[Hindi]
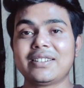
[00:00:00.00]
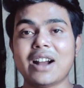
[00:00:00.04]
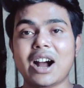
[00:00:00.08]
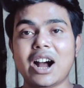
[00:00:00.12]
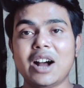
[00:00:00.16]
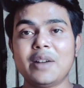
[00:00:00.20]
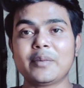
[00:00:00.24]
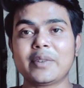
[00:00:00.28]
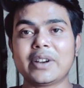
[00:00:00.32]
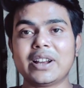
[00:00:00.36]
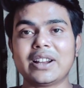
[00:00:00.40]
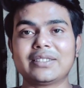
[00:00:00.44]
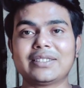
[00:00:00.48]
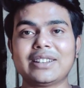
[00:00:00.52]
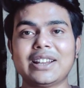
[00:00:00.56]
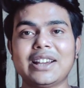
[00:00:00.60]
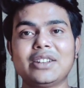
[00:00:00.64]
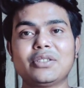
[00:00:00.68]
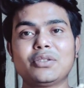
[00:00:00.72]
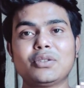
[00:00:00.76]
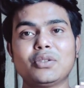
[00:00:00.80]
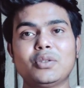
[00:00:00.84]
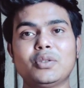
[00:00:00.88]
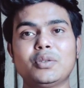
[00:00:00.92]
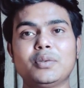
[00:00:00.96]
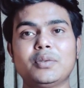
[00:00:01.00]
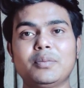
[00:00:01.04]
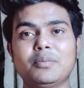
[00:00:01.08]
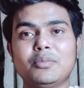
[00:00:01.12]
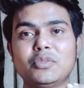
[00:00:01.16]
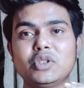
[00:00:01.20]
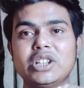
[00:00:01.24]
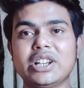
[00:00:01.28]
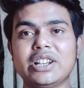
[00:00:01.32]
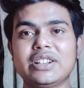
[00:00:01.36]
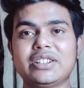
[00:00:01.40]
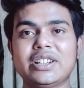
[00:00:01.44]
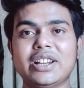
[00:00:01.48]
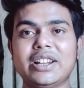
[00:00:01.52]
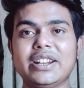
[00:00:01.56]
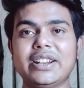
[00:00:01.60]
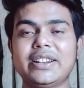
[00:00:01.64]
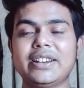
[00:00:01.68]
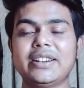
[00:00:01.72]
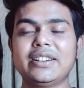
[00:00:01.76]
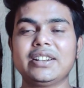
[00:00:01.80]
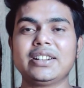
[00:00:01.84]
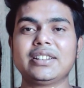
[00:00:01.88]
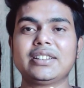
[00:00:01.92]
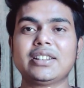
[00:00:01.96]
काम करता है तो मुझे अच्छा
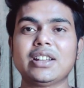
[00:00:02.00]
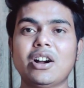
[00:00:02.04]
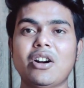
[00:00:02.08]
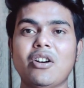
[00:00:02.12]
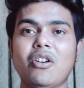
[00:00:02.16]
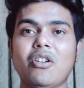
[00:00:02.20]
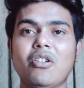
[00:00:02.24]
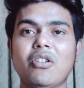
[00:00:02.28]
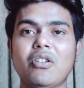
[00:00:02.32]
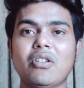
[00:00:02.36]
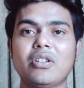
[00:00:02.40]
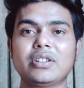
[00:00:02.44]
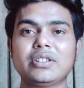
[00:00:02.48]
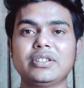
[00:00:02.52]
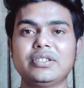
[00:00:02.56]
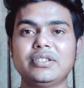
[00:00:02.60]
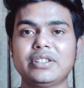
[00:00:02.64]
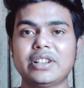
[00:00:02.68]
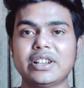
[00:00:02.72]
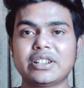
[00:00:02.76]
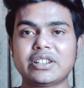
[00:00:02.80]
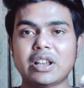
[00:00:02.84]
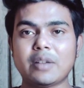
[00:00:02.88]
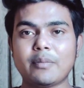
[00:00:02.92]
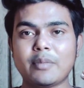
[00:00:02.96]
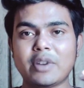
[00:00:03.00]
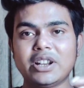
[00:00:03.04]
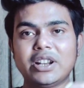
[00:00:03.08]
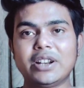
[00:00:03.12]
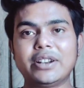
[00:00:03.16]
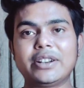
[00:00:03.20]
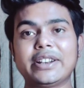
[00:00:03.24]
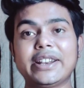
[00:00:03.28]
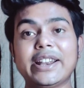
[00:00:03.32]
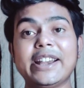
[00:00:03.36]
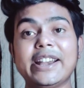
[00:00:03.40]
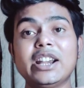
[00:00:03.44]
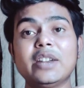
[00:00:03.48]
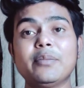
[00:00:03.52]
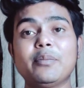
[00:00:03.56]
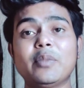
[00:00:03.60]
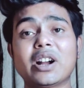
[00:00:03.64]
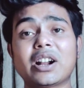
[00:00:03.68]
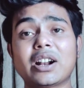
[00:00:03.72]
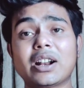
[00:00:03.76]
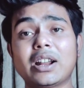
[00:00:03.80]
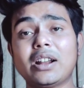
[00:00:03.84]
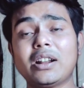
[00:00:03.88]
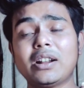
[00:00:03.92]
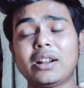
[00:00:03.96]
रिटर्न देता है और जैसा मैंने ट्रेंड
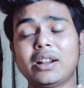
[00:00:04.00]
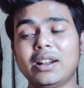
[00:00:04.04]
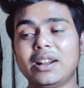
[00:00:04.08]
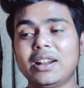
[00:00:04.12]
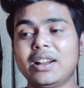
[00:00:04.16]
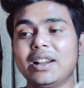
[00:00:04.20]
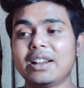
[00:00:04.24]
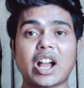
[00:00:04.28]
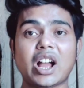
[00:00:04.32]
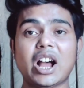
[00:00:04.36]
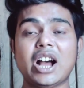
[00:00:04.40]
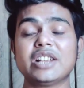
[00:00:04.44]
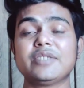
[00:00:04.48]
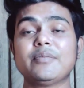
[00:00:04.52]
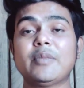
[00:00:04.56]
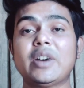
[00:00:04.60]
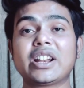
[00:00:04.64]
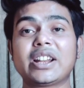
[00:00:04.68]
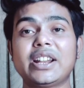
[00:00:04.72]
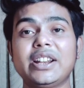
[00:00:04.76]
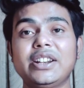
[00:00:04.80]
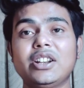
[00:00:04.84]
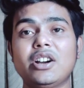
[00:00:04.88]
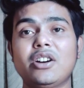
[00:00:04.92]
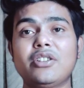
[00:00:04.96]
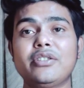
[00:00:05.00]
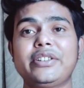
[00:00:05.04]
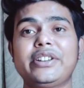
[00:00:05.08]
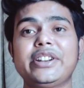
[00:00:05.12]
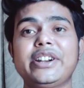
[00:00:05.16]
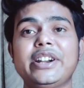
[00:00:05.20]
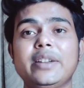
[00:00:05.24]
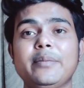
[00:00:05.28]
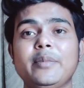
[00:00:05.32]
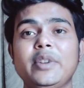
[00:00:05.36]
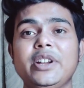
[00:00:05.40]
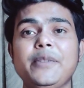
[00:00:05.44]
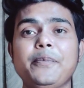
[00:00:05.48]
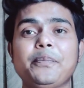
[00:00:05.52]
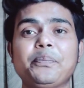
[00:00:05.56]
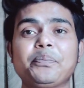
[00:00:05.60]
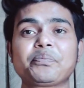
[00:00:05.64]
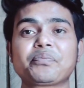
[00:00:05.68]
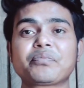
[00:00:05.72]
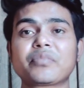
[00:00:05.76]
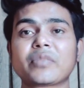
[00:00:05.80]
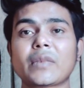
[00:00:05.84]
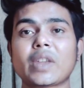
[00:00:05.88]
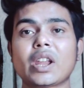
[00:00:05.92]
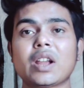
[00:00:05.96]
पकड़ा आज मार्केट डाउन ट्रेंड में
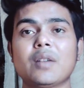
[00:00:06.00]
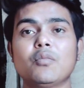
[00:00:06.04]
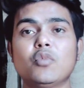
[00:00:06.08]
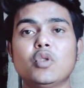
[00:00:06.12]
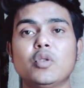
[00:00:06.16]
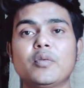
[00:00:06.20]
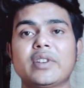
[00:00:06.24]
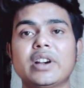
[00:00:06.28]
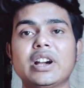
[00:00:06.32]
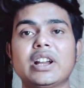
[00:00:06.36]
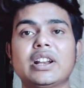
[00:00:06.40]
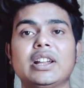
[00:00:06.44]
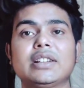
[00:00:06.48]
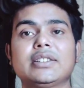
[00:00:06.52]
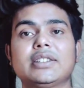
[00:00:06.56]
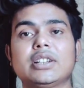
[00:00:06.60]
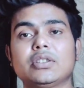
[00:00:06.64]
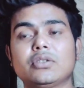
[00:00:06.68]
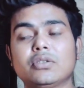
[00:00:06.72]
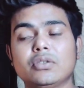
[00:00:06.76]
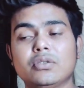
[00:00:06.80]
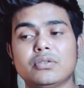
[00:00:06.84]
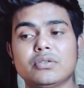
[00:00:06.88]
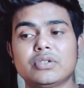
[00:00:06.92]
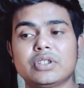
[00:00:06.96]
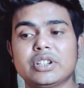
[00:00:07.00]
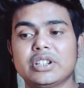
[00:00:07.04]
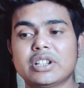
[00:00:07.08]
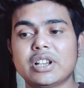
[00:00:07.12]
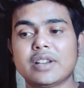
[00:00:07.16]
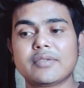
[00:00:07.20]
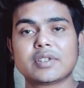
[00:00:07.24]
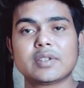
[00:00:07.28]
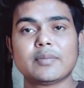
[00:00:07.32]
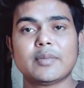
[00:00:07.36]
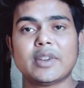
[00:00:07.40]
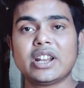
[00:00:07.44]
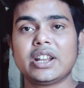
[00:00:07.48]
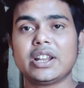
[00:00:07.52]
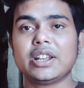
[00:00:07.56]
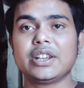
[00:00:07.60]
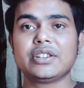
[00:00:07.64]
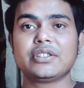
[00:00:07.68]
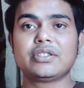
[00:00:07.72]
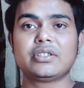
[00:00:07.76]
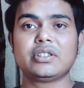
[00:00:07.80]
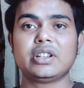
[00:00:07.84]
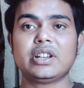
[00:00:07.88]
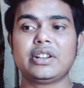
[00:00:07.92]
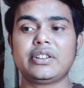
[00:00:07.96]
मूव कर रहा था तो उस हिसाब से मैंने
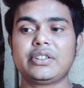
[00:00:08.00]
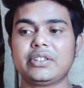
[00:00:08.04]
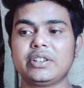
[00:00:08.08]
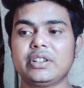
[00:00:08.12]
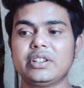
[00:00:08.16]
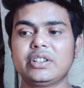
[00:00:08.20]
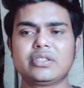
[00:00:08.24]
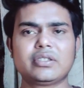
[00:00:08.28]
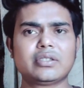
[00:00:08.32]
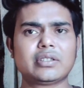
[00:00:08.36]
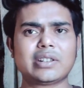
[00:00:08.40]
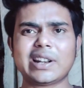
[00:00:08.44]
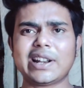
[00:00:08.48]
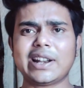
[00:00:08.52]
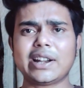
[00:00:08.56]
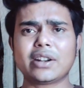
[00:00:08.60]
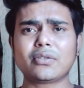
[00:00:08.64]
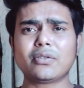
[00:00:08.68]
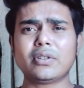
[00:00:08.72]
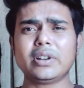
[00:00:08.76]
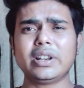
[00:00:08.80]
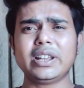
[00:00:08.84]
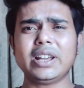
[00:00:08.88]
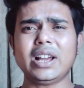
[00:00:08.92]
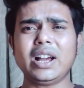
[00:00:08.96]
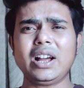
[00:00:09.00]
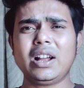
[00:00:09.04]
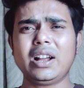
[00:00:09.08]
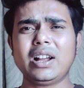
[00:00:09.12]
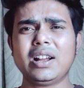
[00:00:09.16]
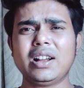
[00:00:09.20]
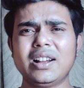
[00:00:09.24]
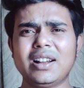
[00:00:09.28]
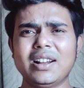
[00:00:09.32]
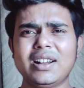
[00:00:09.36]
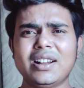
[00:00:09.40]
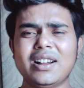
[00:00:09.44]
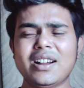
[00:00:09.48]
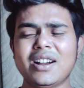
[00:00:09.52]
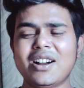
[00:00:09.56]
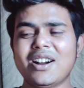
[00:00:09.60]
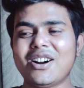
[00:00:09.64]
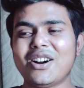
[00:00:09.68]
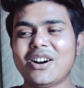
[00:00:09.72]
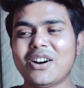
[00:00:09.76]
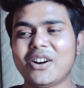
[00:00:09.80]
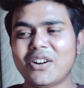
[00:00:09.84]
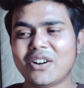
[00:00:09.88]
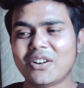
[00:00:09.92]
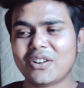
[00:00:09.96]
इस इस ट्रेड को लिया
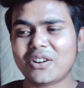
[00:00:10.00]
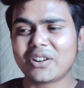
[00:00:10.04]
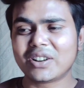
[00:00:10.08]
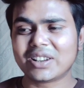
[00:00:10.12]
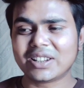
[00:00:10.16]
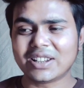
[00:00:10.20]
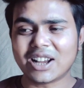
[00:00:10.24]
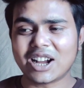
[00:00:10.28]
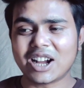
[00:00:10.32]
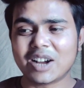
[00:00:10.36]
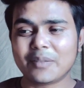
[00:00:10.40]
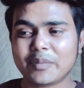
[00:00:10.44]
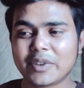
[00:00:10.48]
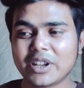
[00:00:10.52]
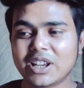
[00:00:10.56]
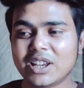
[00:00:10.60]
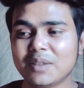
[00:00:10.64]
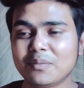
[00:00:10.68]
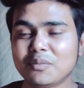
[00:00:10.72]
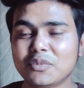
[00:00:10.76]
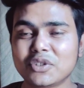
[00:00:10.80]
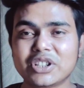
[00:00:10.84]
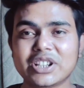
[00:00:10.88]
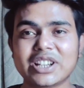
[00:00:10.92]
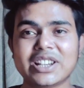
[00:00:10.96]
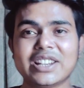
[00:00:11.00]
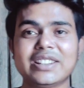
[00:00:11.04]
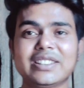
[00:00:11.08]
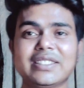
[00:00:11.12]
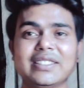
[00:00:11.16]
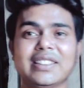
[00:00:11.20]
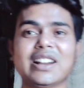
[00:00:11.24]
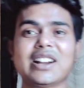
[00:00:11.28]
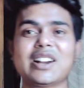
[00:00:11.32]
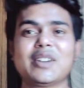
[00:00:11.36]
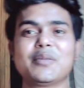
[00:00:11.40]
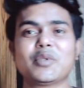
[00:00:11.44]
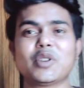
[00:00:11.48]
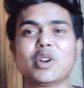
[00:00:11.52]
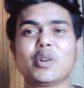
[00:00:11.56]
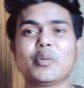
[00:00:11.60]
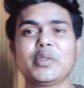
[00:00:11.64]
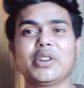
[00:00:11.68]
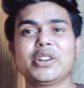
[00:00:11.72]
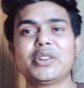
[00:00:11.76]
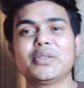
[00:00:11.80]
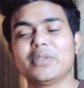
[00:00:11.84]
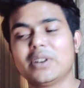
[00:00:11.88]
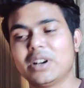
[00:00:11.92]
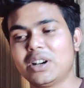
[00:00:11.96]
और यहाँ पे मुझे इतना का
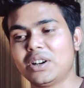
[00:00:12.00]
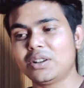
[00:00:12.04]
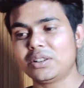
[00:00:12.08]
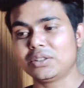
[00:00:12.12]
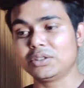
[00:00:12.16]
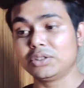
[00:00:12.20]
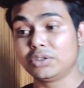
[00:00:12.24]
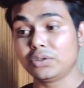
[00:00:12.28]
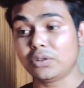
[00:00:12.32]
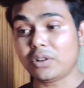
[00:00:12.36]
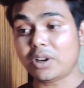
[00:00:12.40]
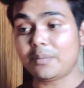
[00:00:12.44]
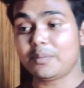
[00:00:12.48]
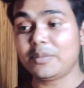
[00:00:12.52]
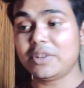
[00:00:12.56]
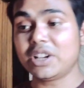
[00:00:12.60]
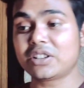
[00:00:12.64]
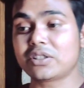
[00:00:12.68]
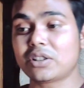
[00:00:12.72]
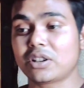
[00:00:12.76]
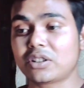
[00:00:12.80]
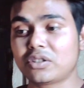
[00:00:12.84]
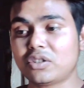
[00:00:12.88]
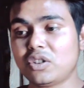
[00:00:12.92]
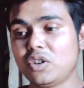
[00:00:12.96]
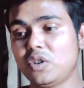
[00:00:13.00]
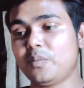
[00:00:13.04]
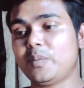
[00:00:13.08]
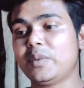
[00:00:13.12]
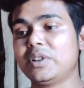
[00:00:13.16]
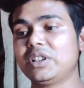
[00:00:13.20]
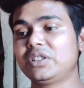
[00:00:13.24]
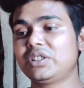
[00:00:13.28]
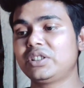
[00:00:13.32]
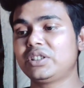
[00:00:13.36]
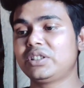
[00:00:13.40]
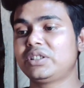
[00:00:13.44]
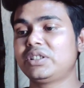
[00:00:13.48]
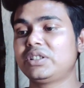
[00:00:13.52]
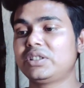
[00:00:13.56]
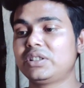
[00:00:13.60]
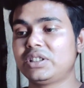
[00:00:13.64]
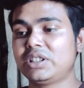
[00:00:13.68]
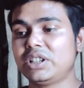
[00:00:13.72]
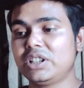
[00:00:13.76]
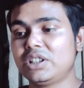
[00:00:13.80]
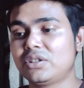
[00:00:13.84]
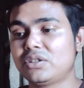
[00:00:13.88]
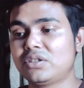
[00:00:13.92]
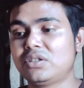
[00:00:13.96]
प्रॉफिट हुआ जो आप देख सकते हो
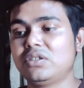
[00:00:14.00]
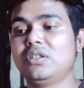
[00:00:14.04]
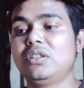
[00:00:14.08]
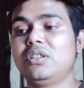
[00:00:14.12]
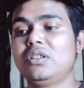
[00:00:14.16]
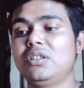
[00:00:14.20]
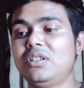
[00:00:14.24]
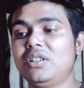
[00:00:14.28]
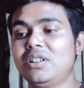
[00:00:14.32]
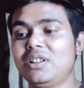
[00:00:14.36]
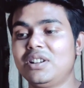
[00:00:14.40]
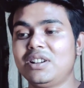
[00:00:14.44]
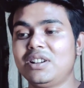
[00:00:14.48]
पच्चीस सौ